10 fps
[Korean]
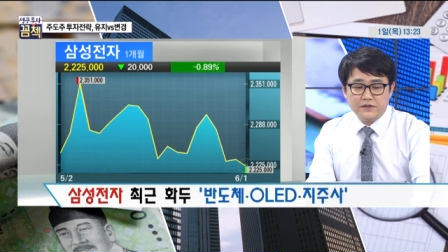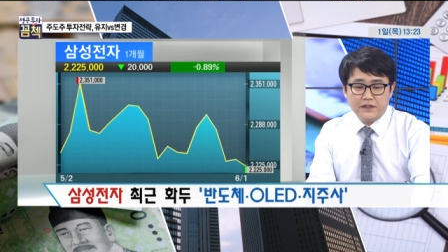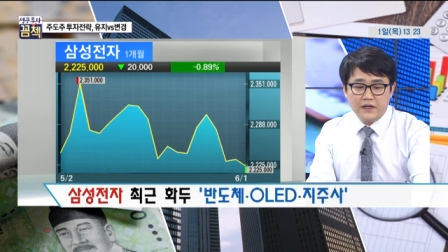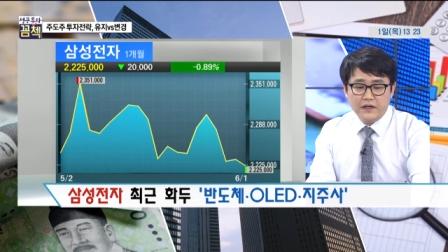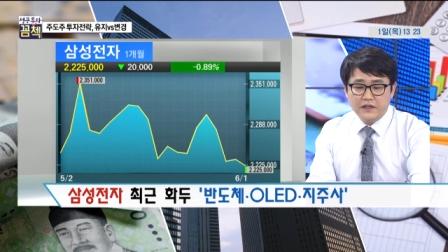
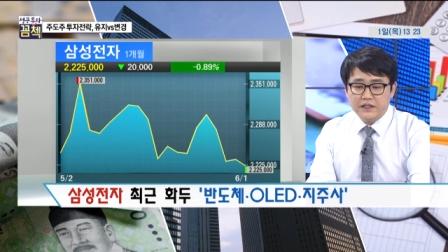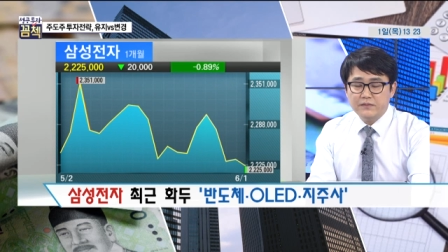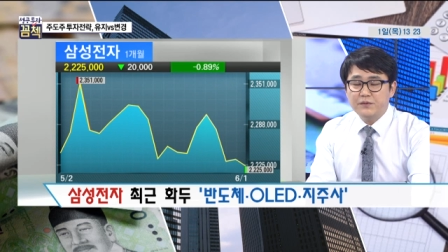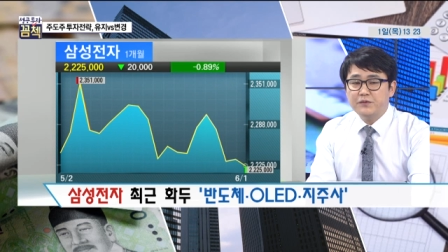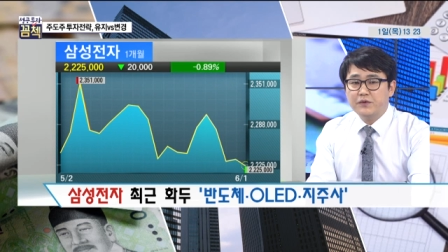근데 이
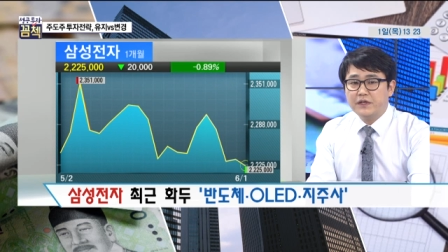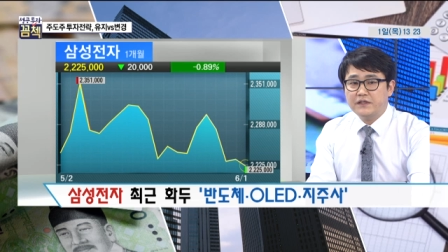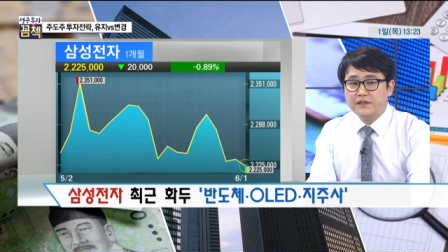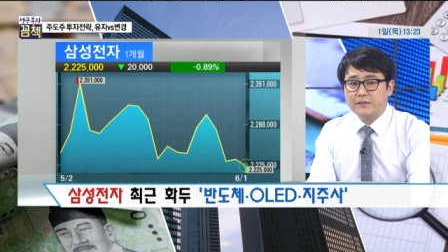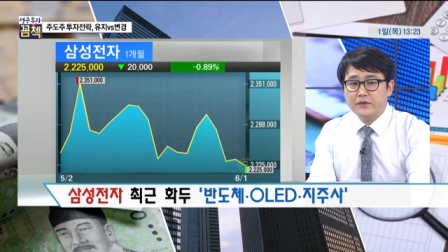부분도
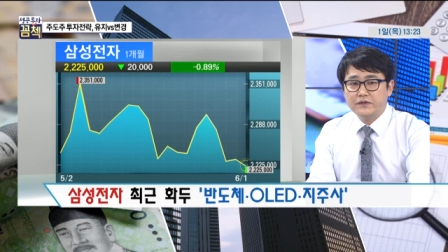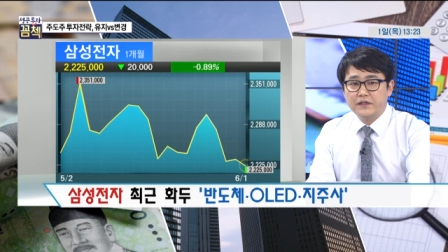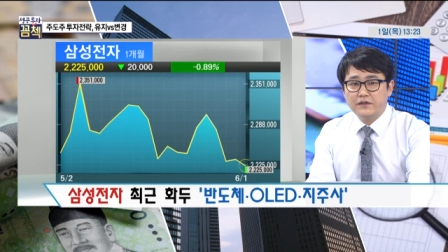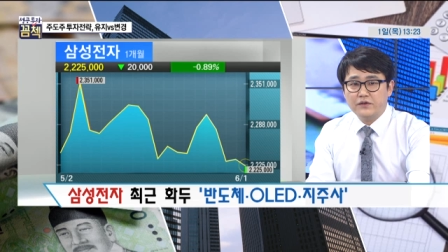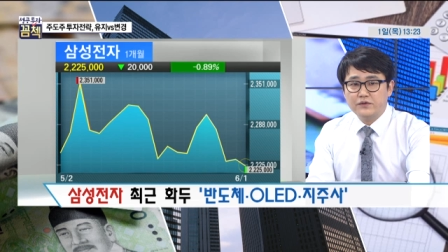사실
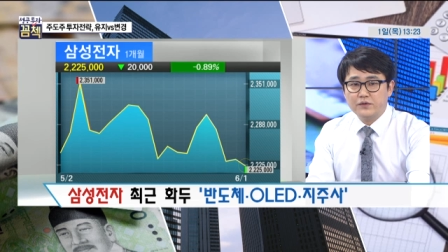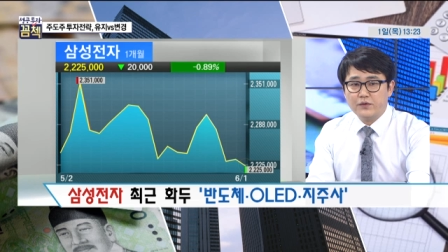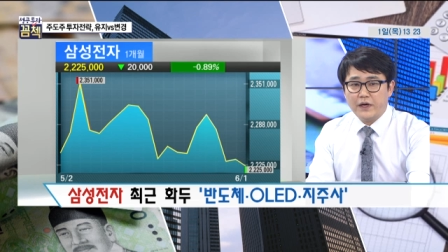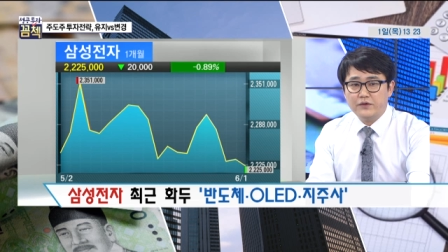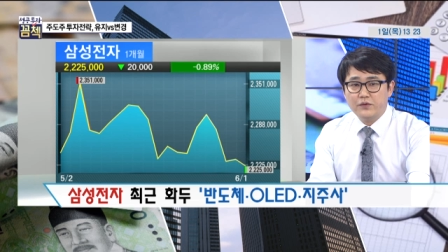삼성전자는 어느
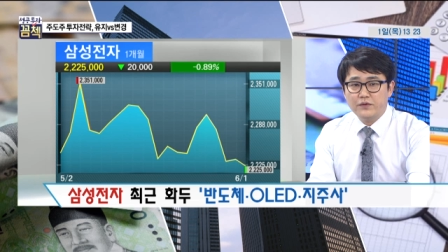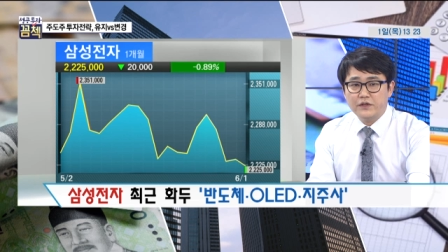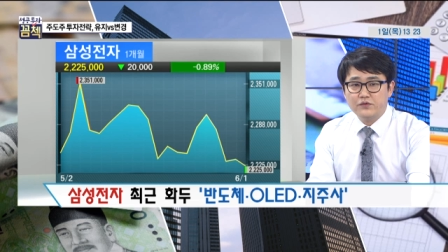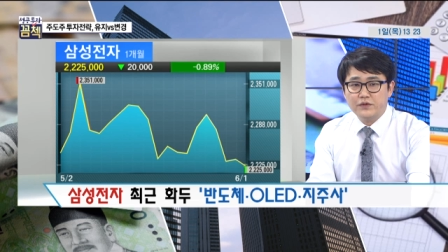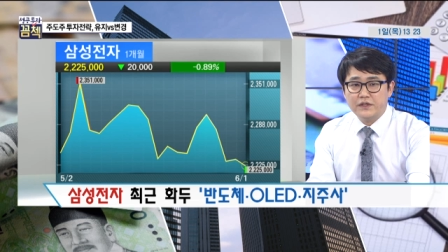정도 관통을
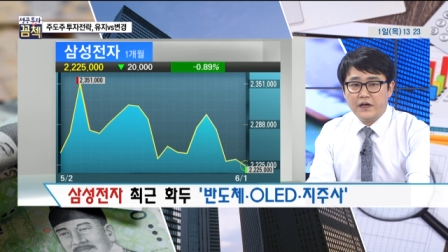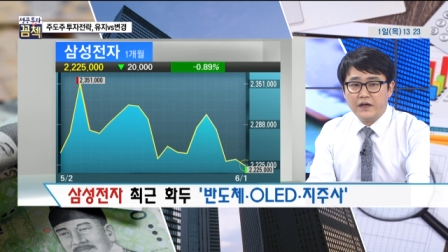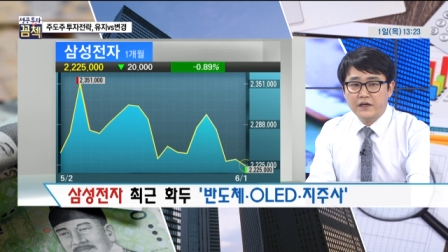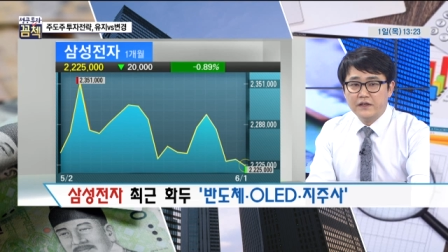해주고 있다.